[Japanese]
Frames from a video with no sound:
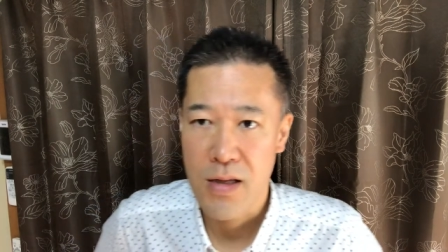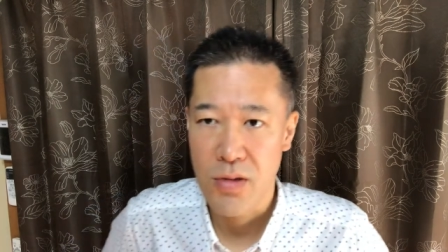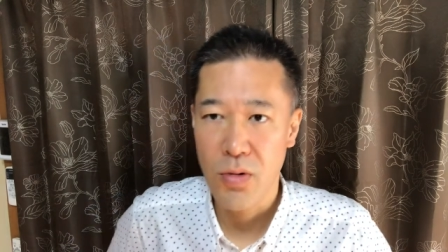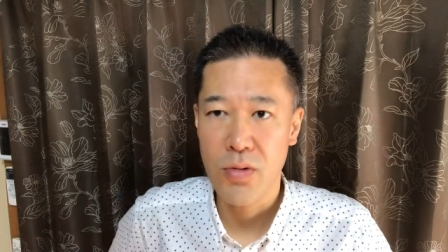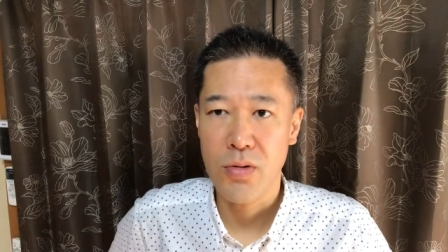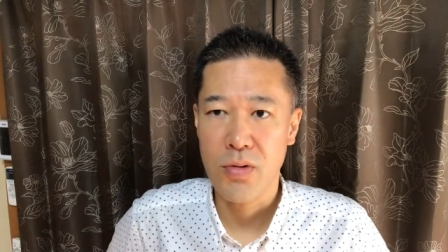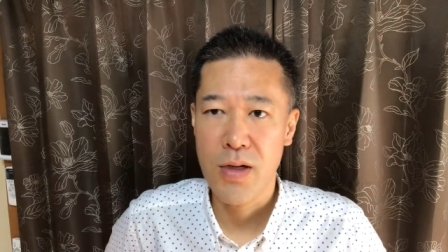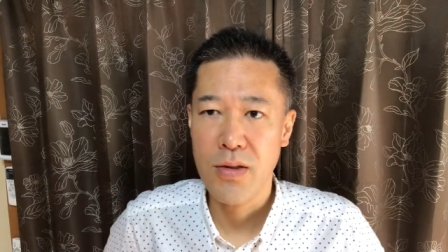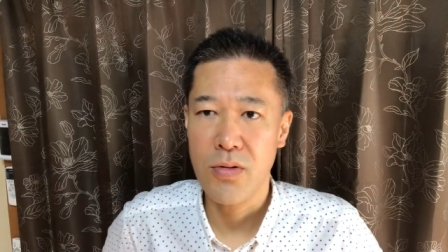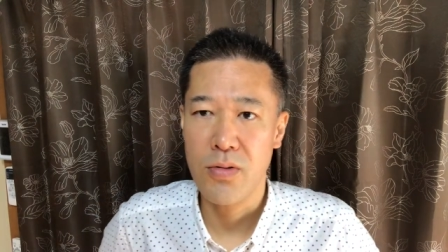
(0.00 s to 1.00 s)
どういうこと
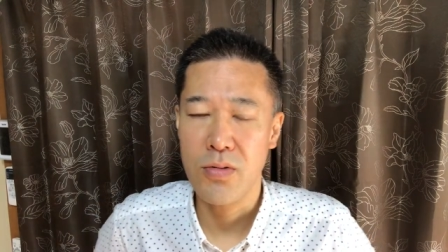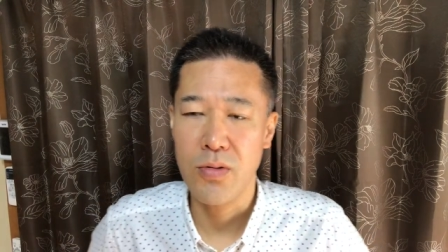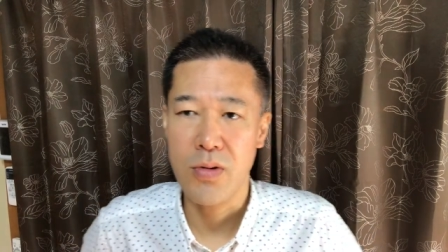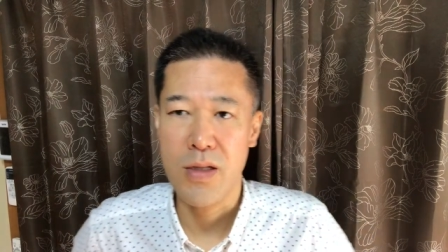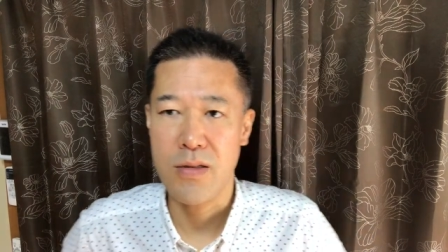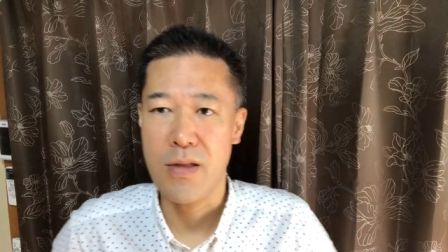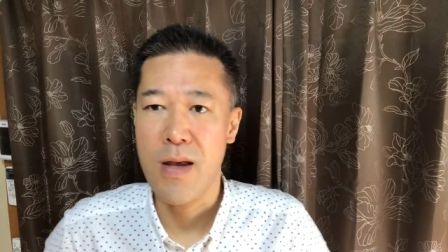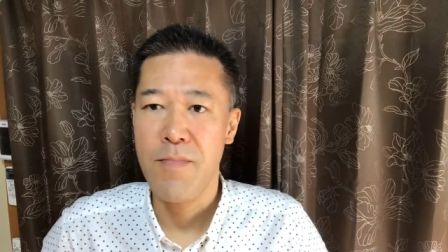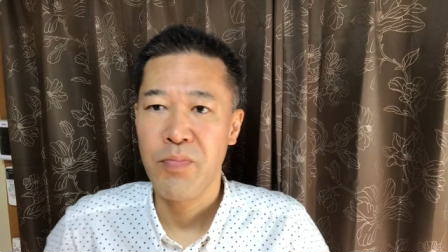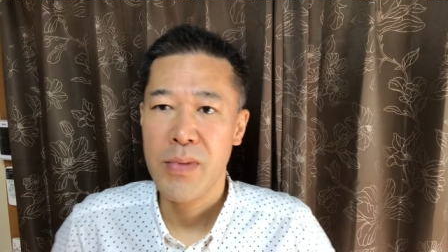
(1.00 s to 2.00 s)
かというとですね、
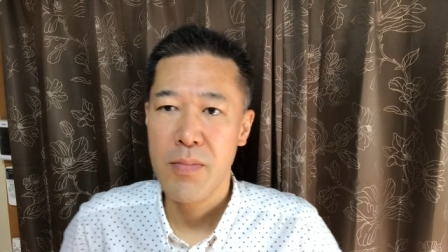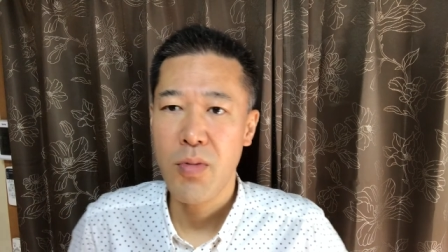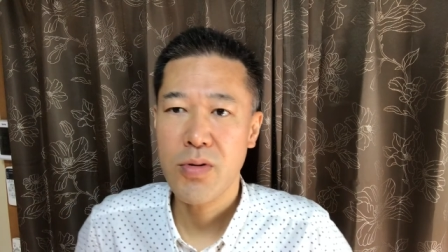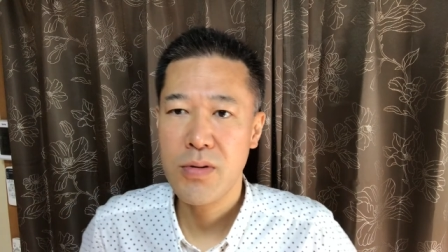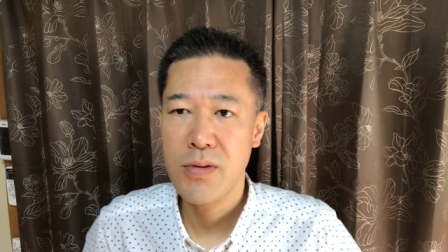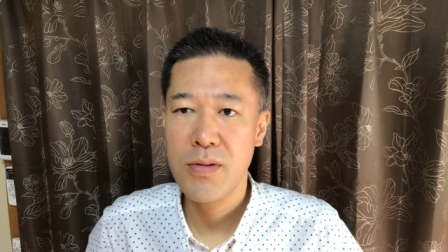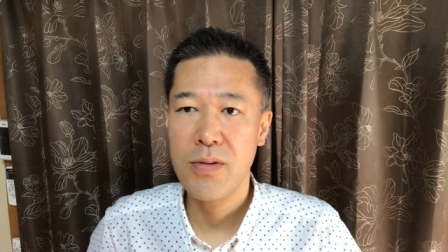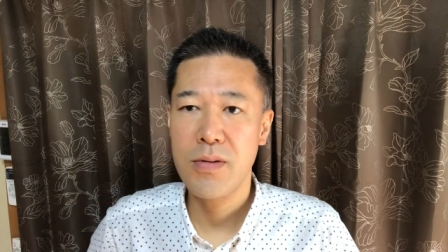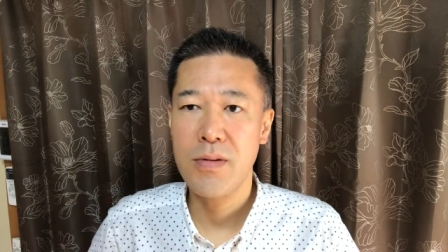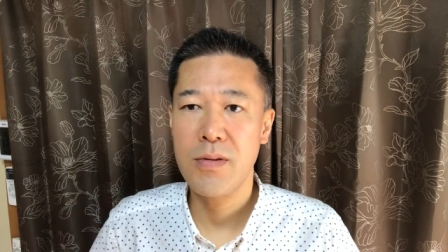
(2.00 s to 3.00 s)
僕
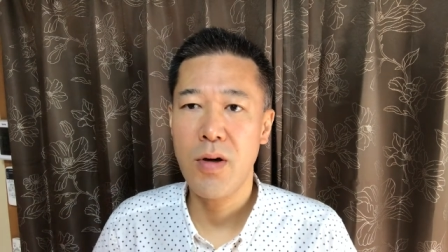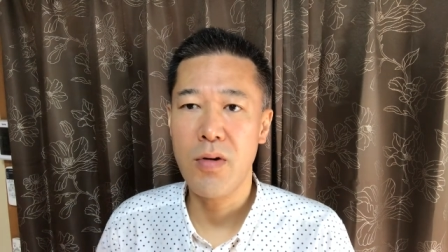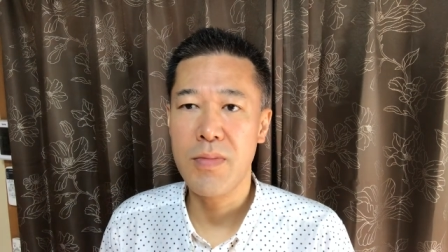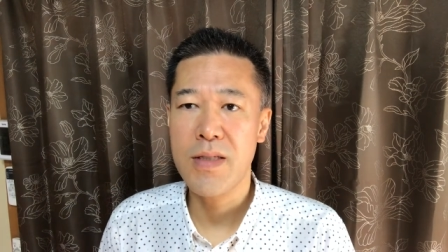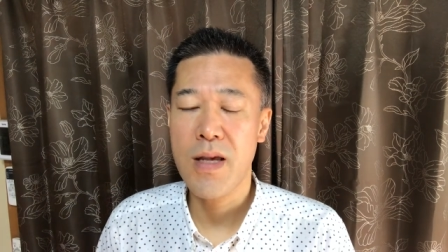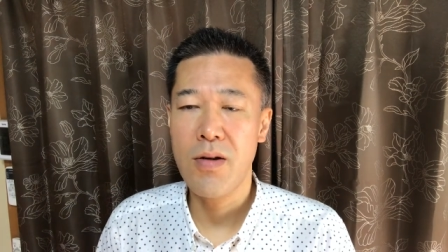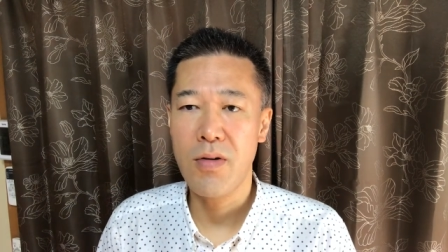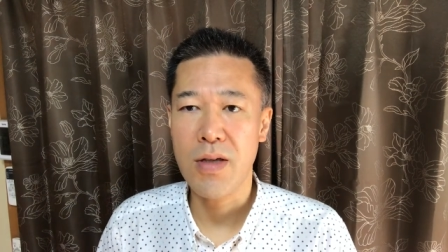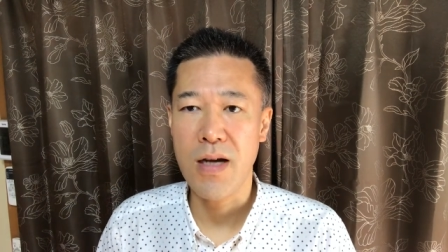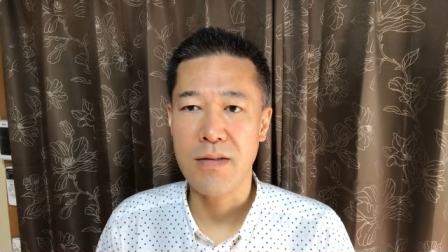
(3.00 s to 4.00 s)
のお店の
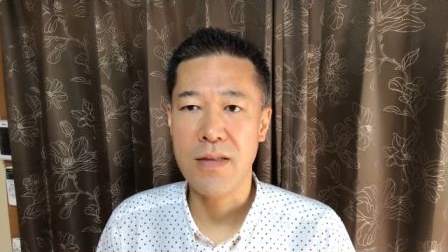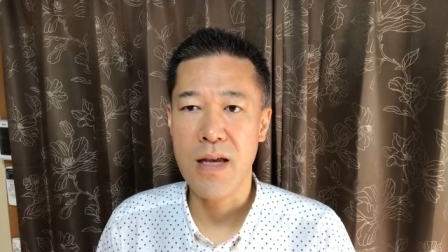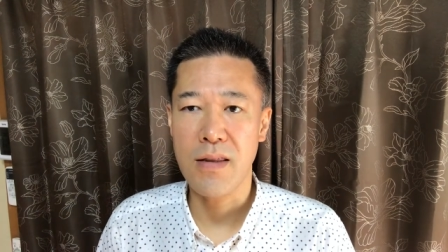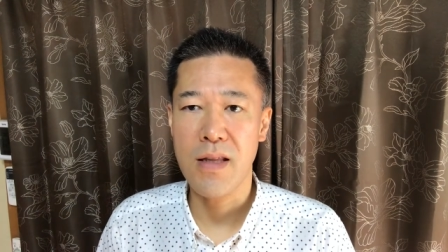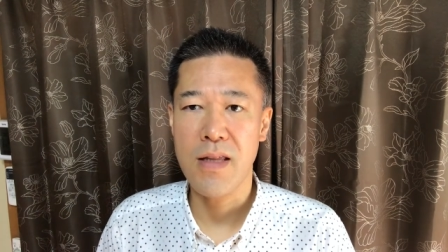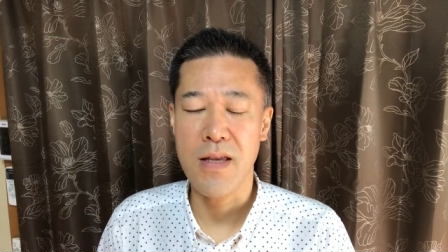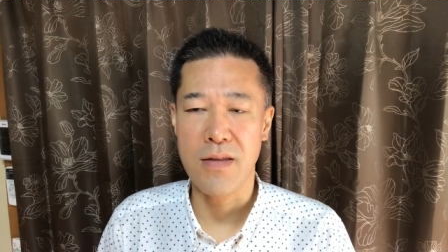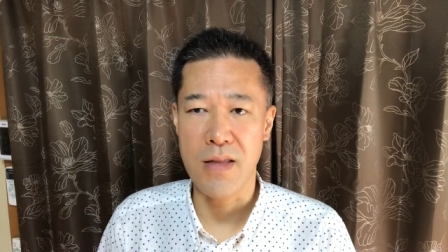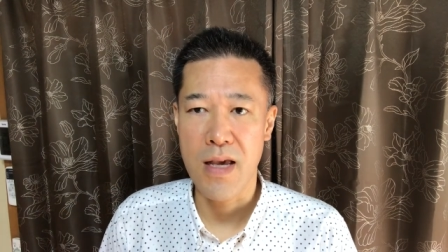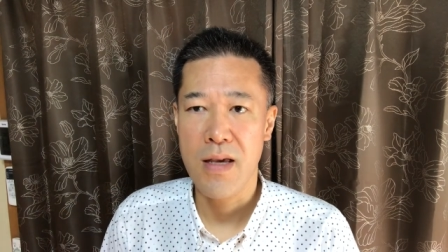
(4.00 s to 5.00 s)
お客さんでで
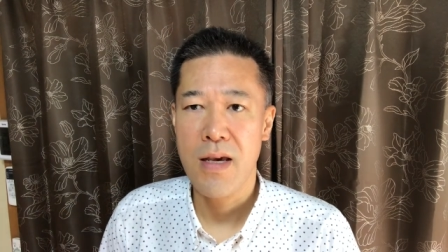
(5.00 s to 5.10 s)
すね、